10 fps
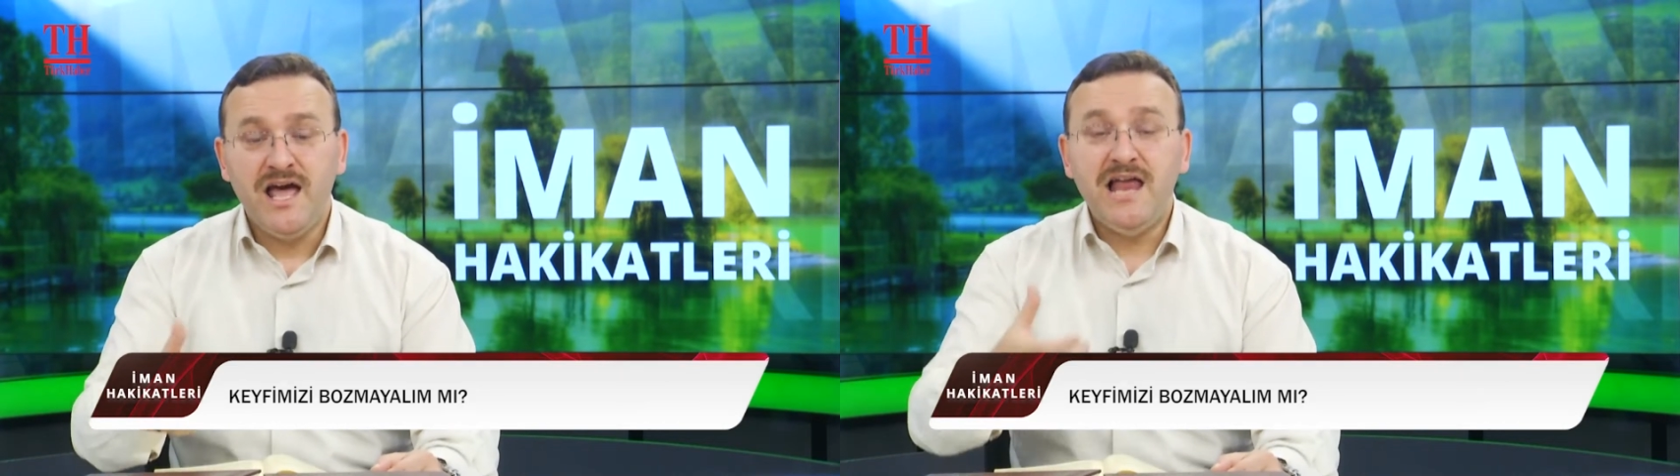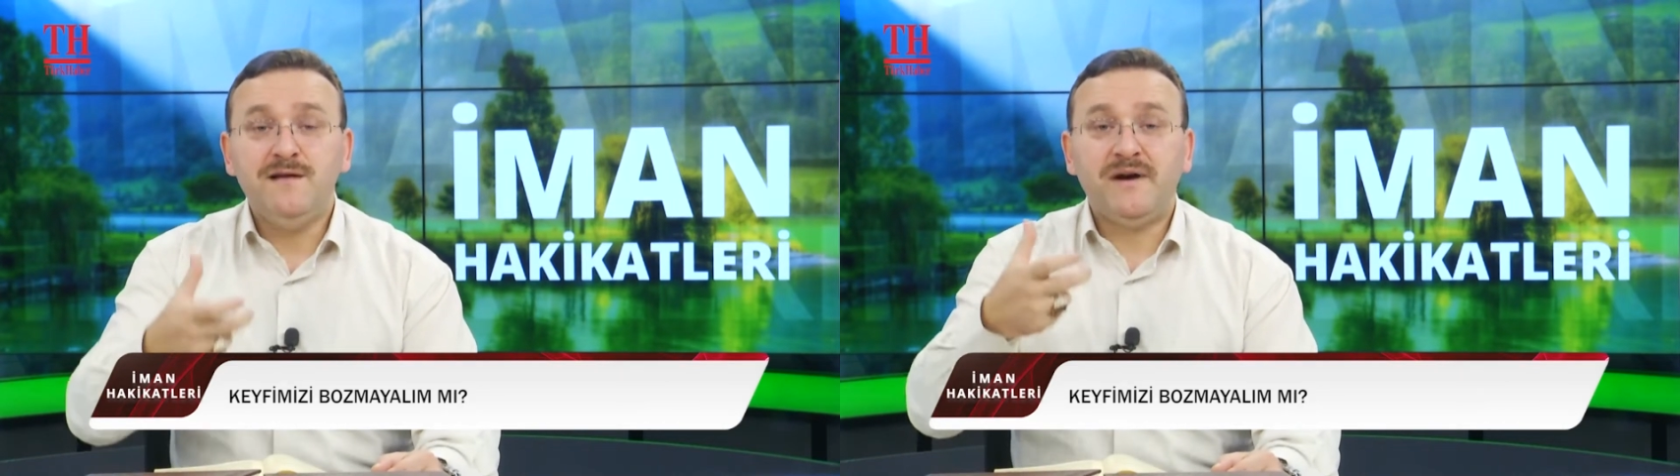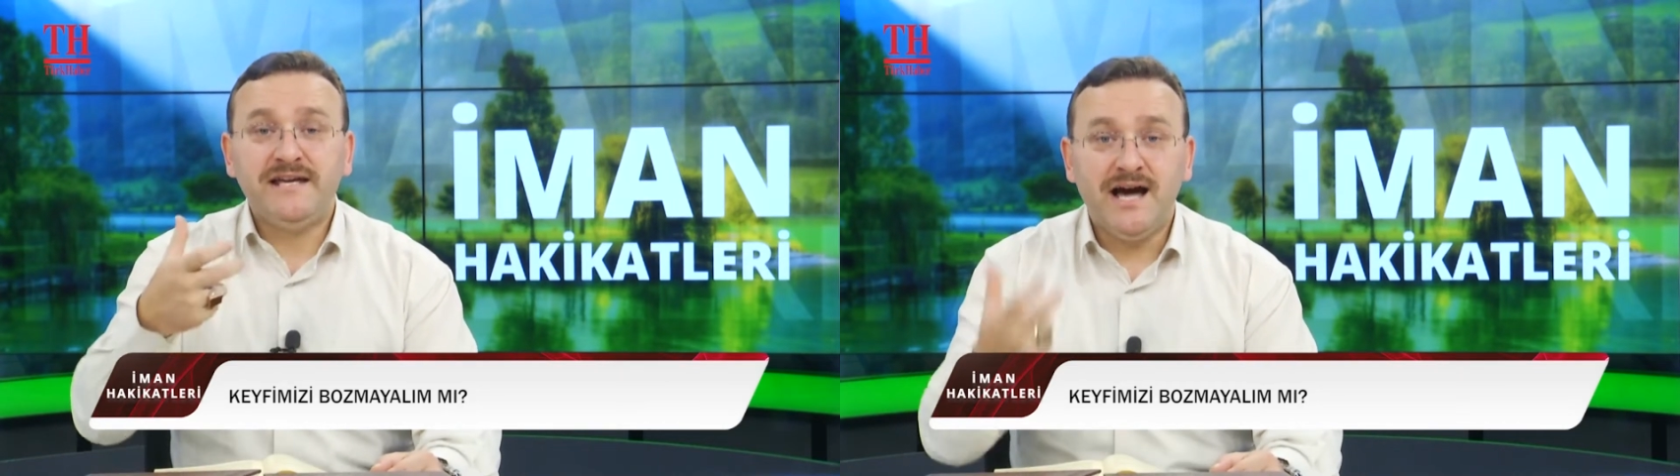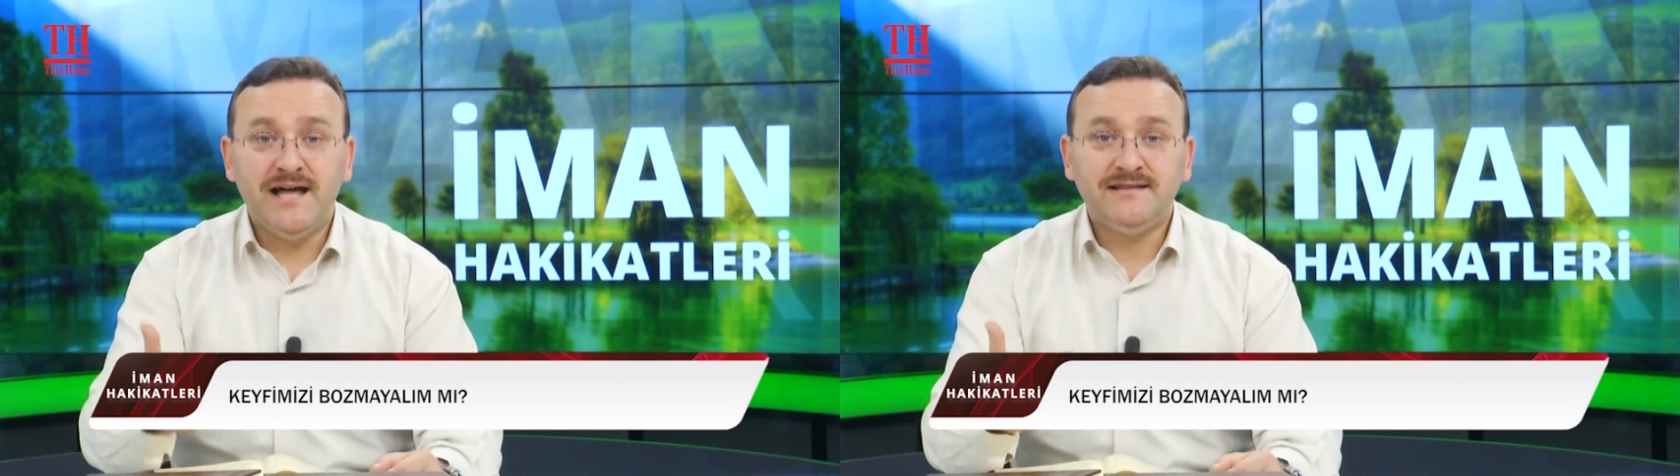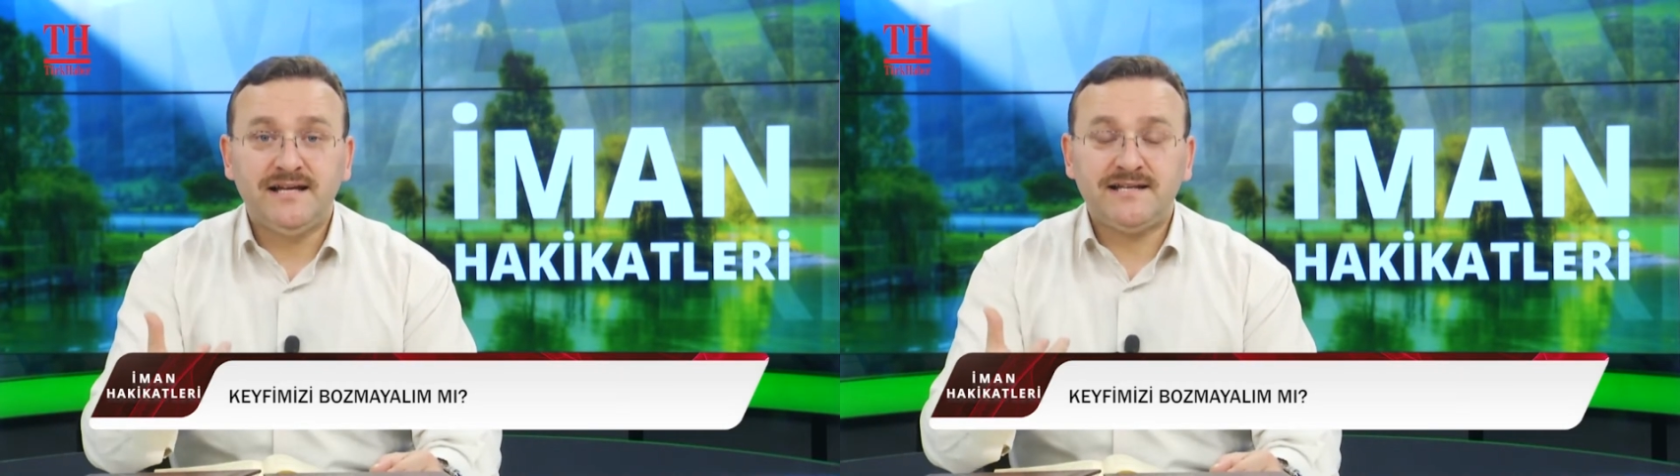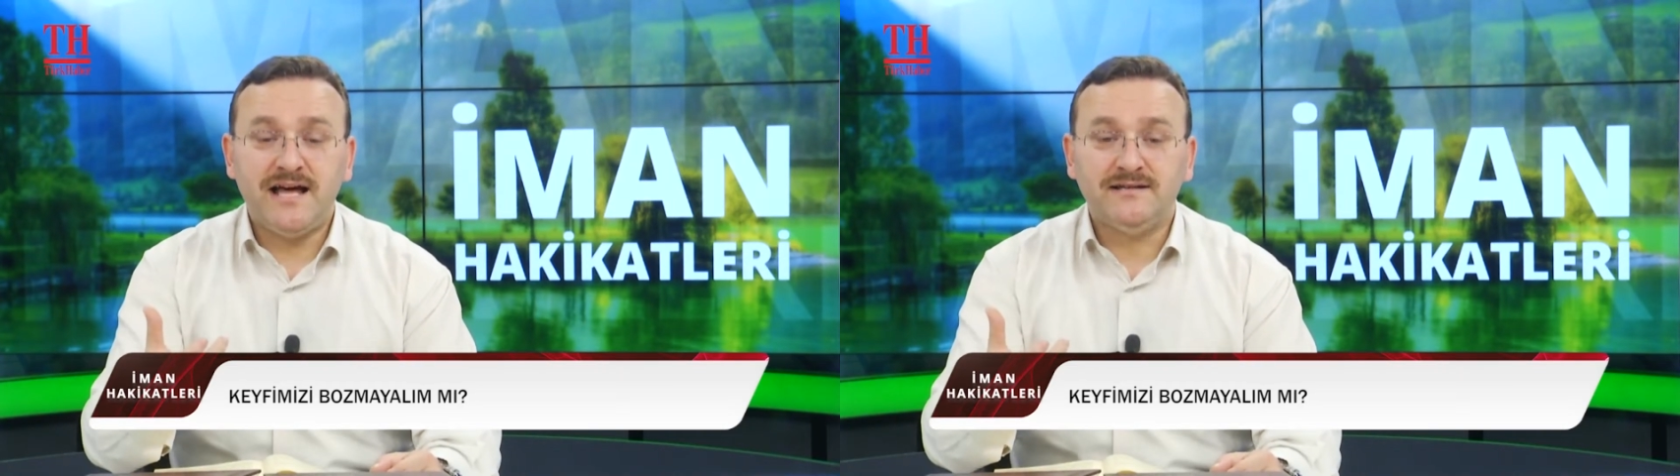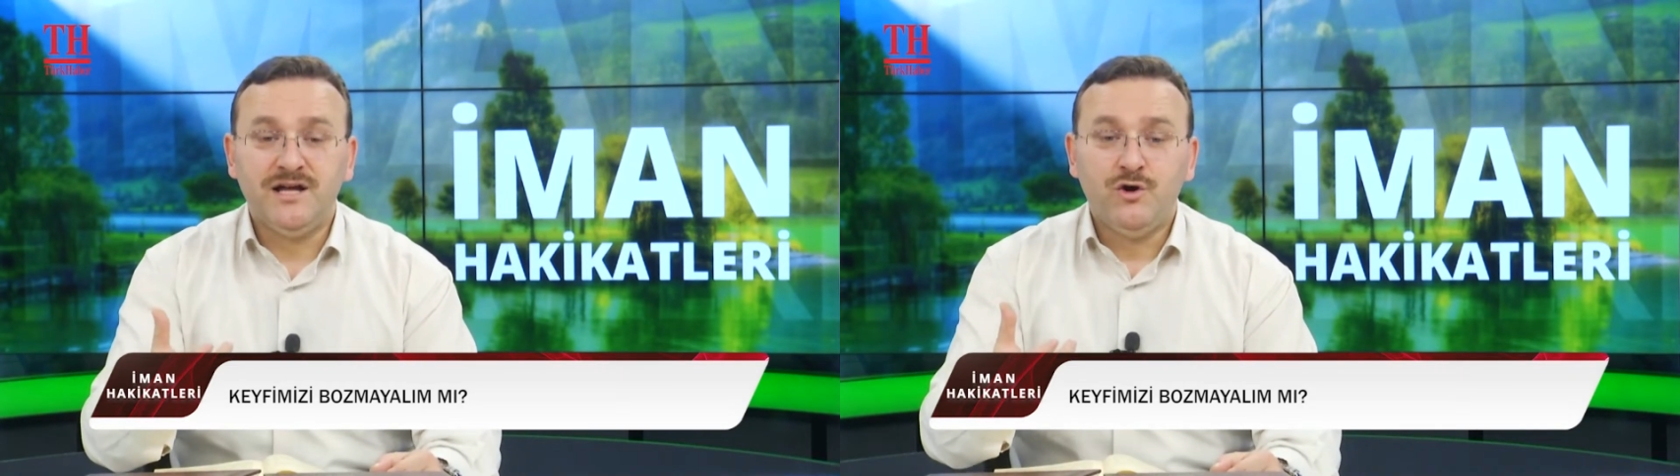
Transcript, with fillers: elmayı anlatan,